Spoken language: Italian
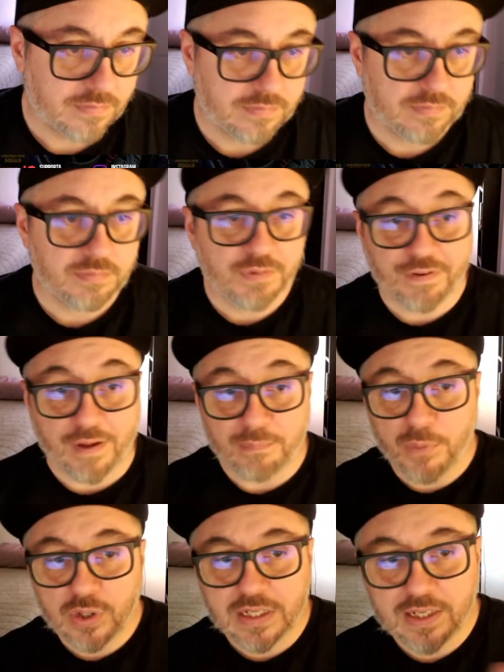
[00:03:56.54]
mi fa
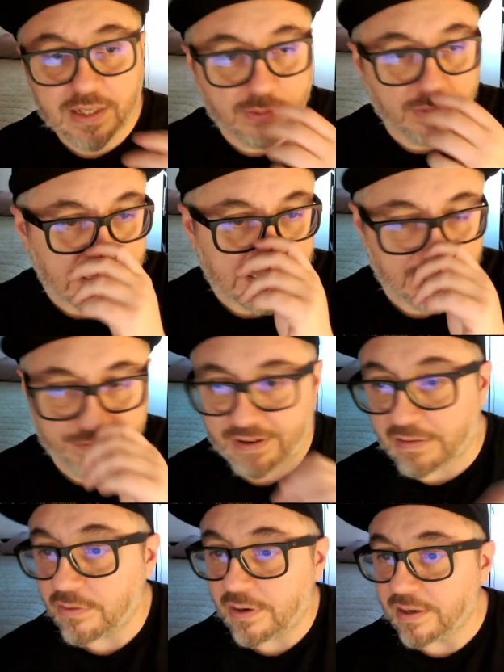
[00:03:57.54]
morire quelli che
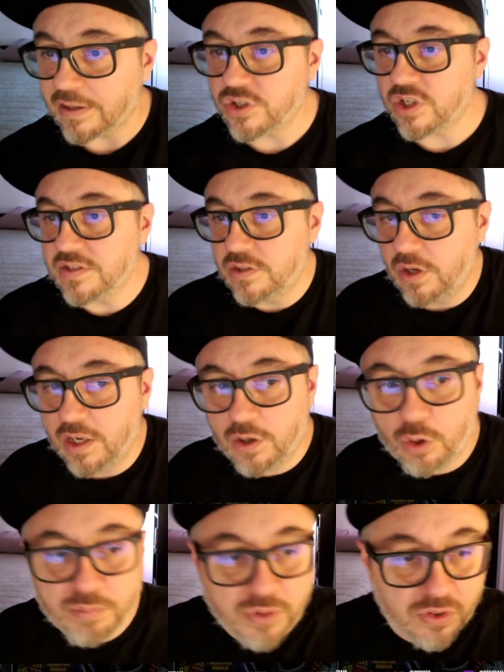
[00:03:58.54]
fanno la recensione. Oh mio